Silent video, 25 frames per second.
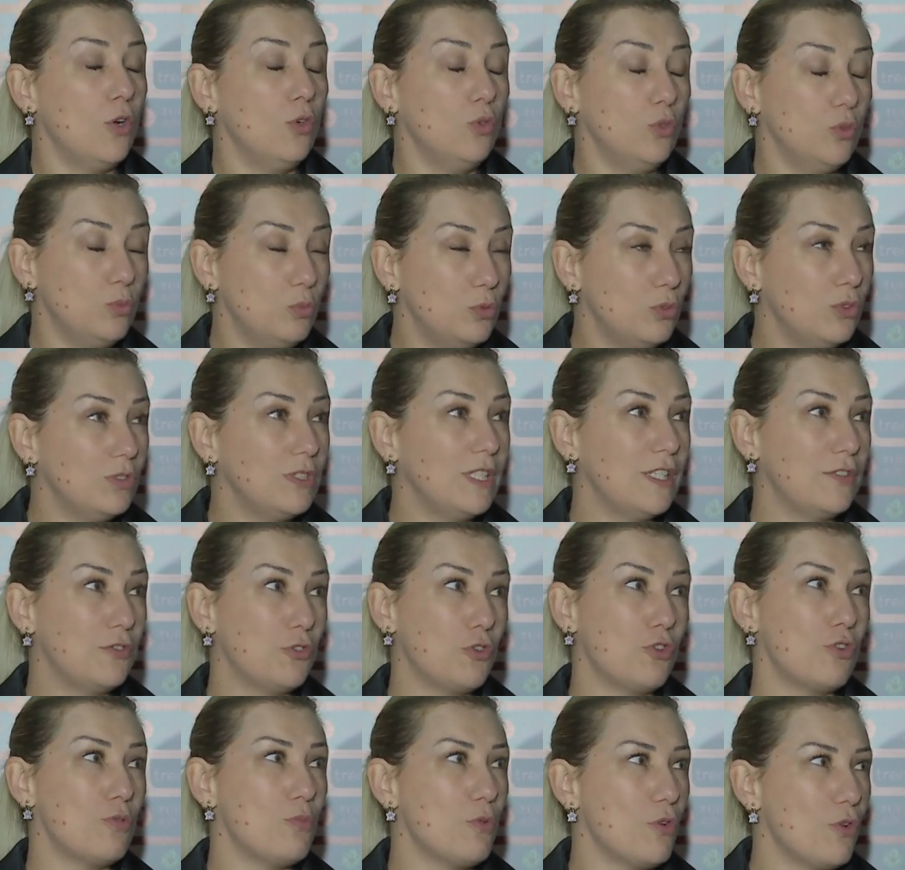Umut
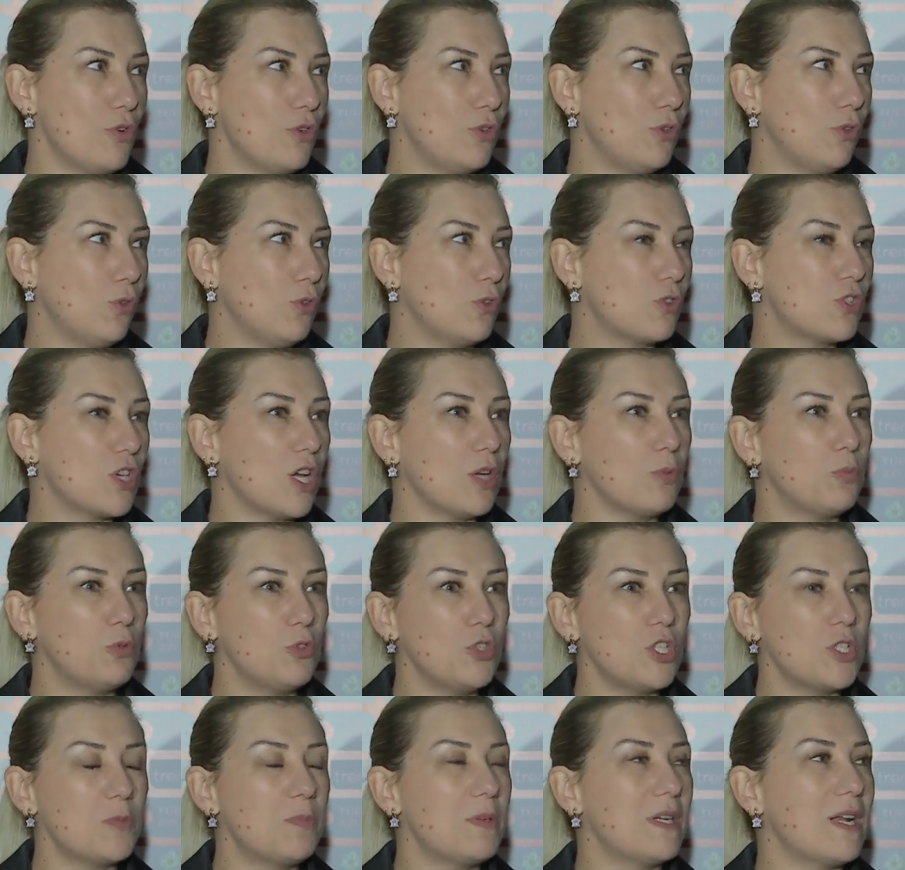ediyorum öyle olacak.
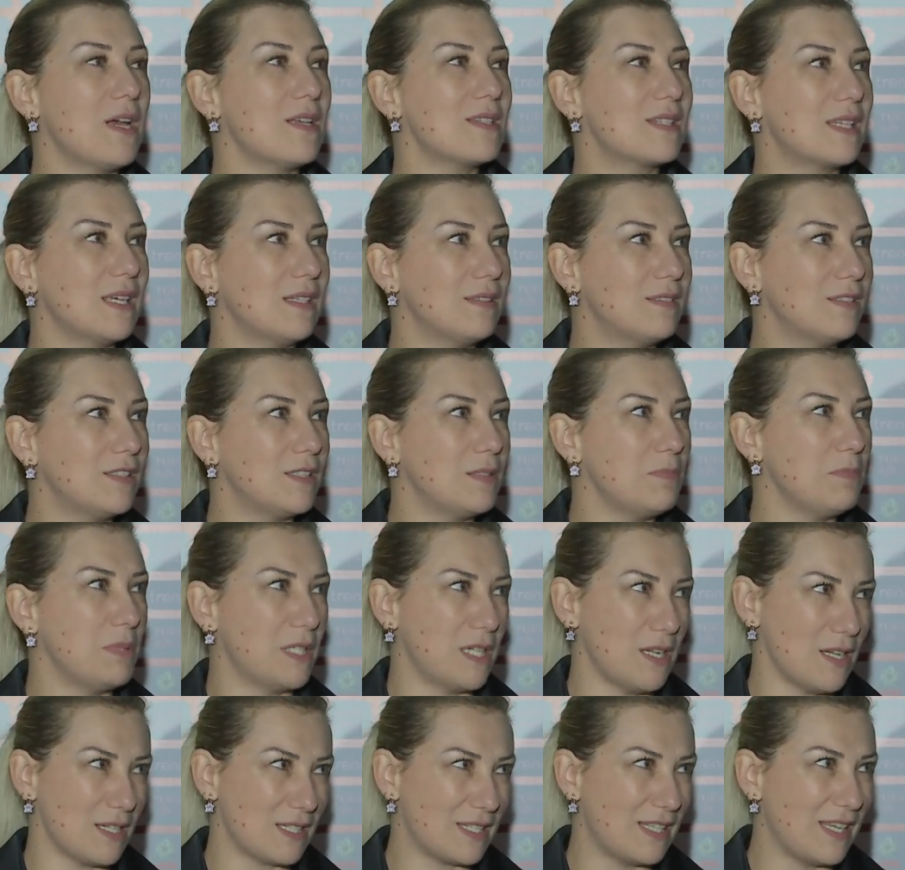Bu iş biraz yatırım,
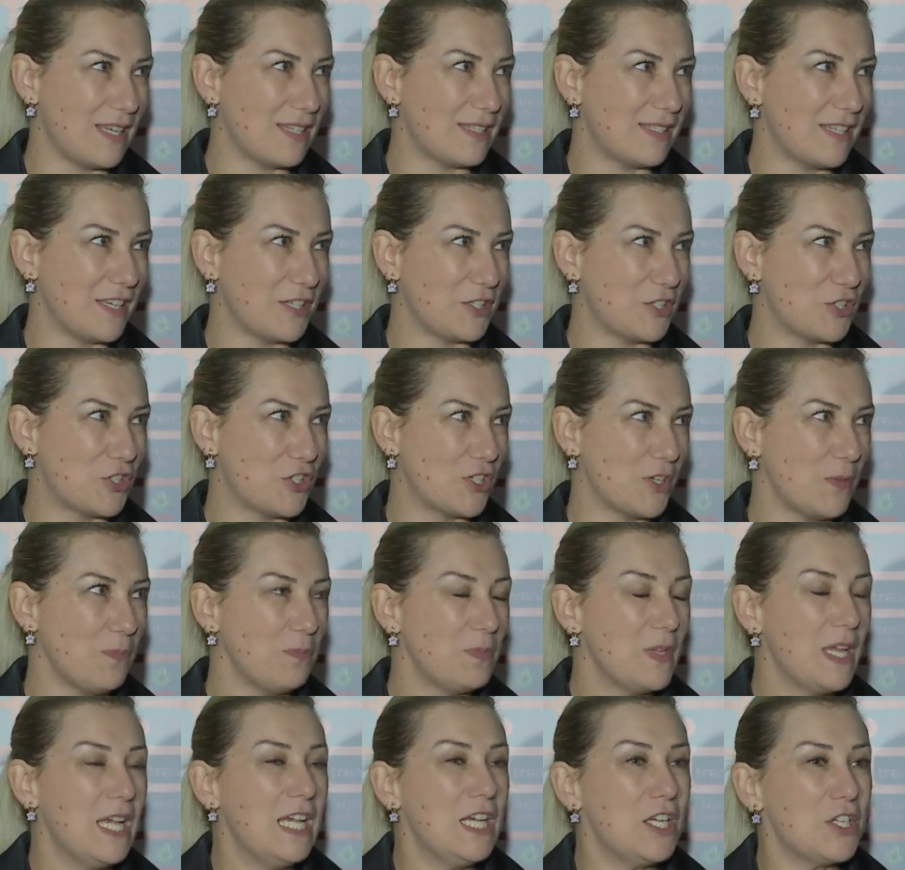biraz destek işi.
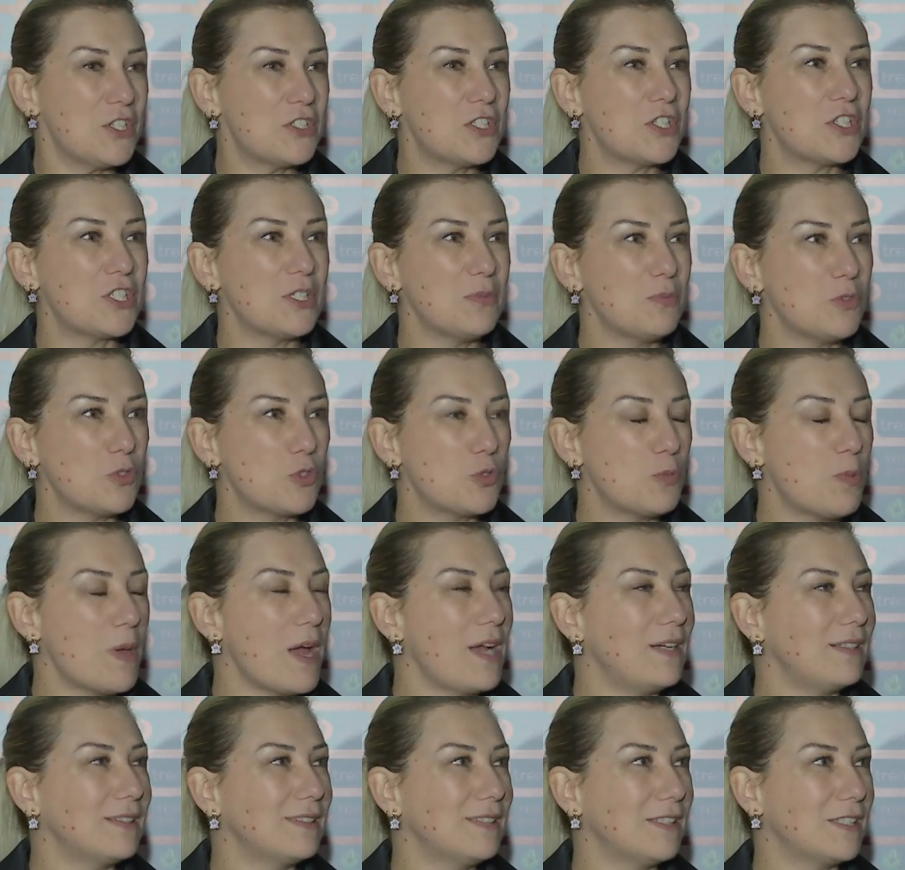İşte şimdi
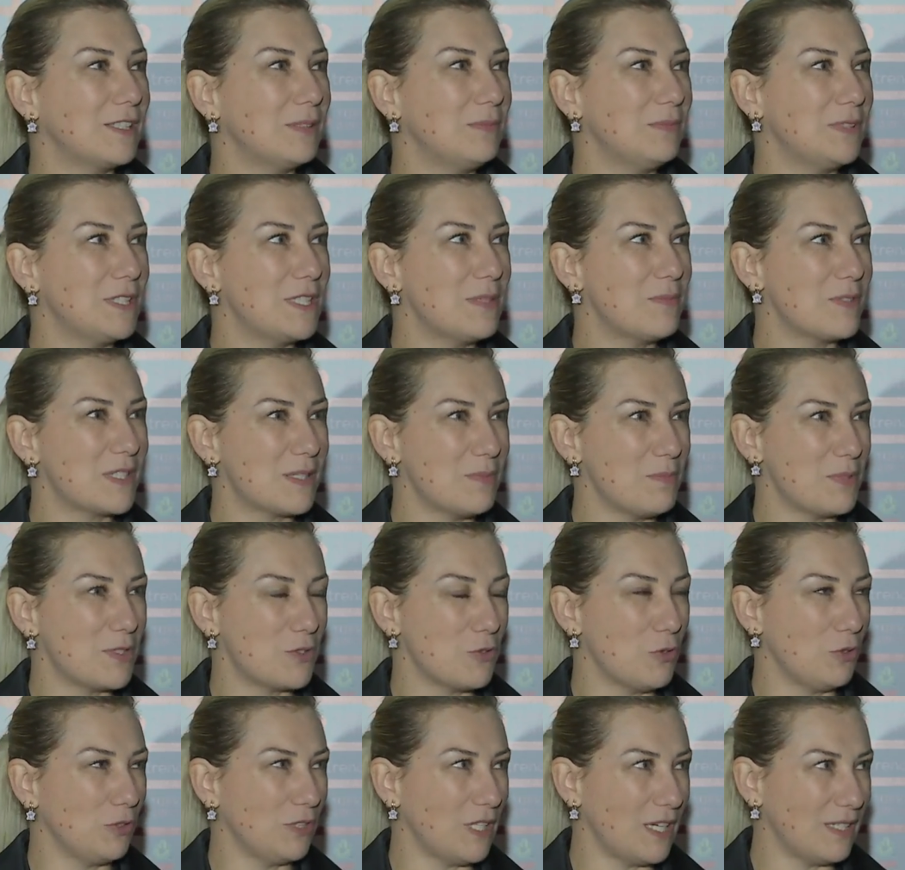Süper Lig takımlarımızın
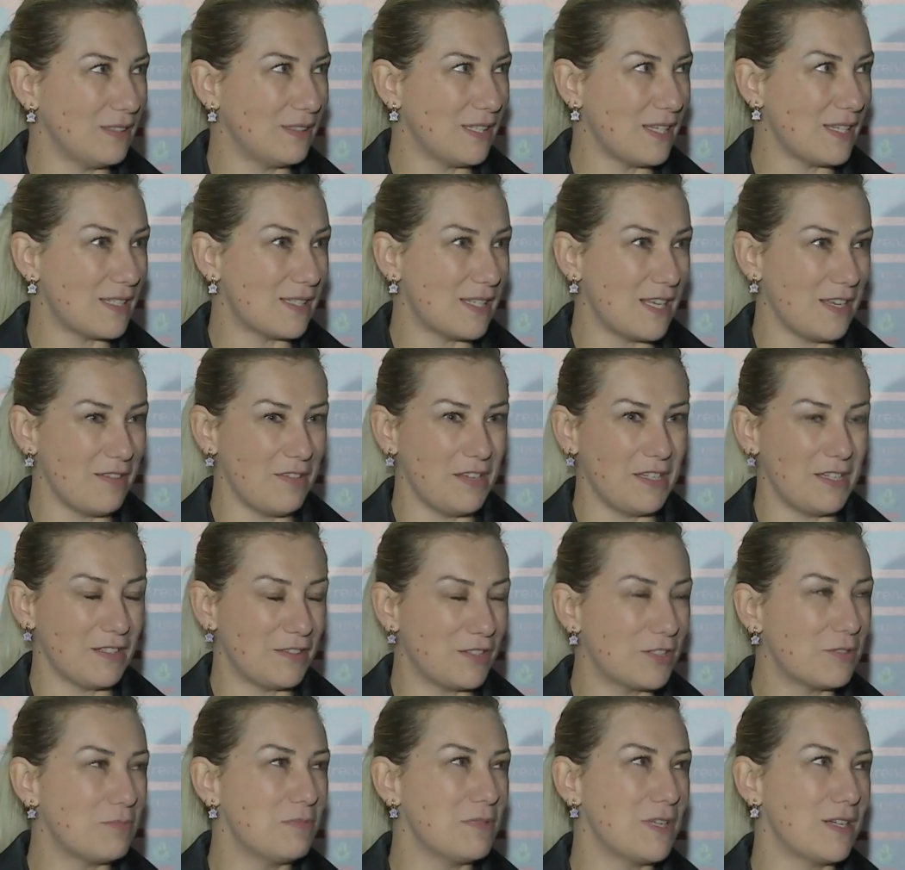bize olan desteği ve
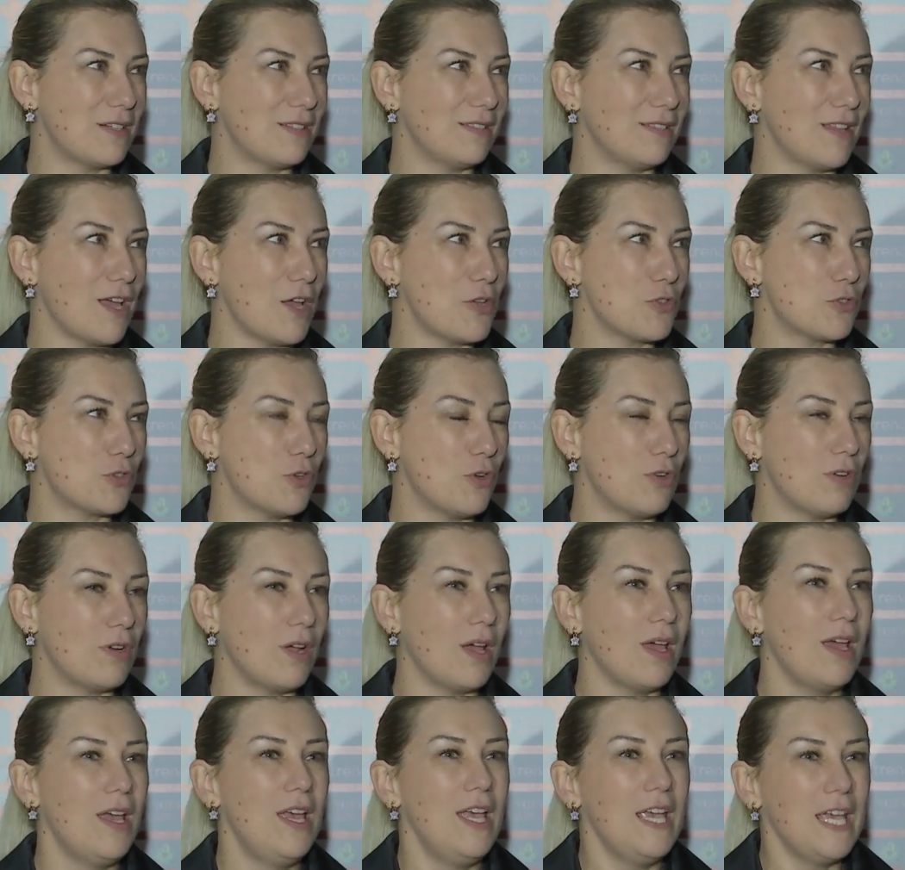yatırımlarından
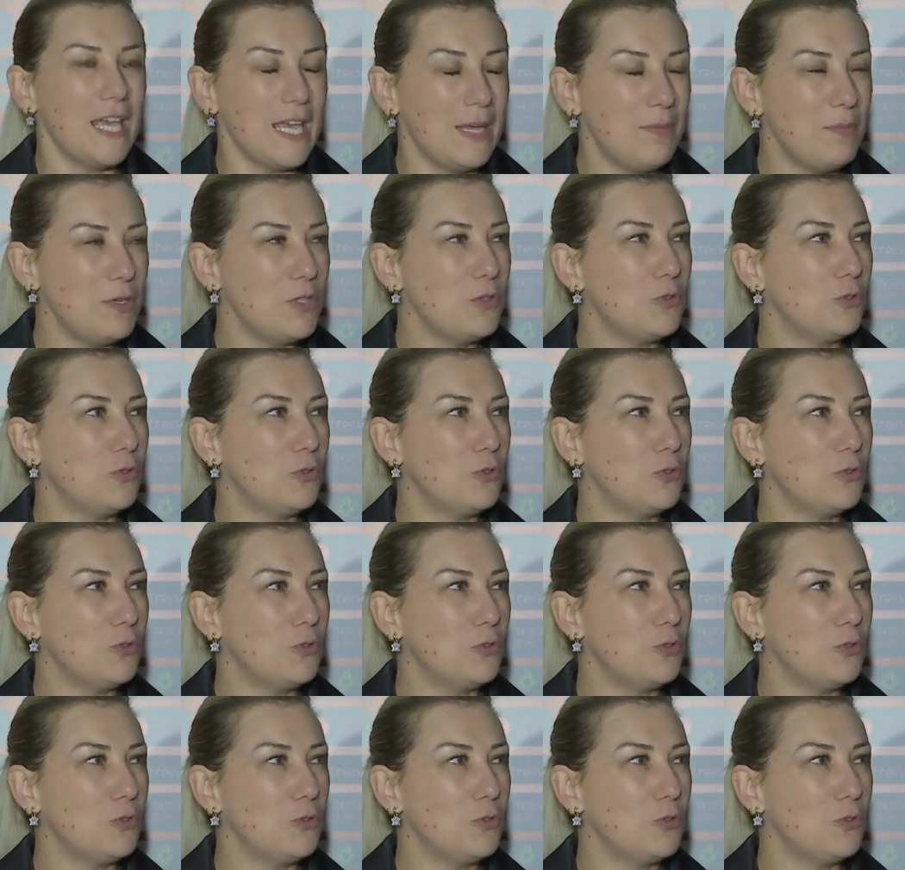sonra emin